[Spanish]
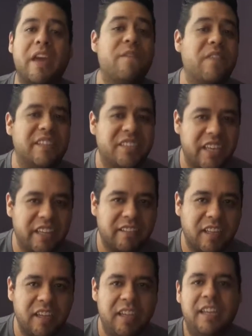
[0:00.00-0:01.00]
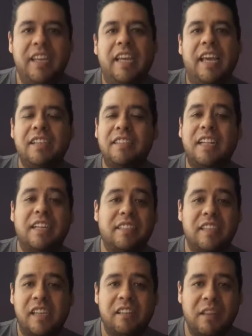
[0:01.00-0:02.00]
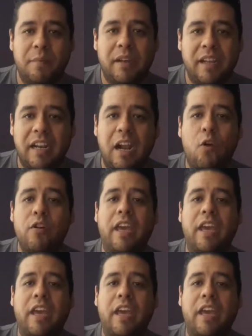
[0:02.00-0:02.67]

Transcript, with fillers: eficiente es de la siguiente manera.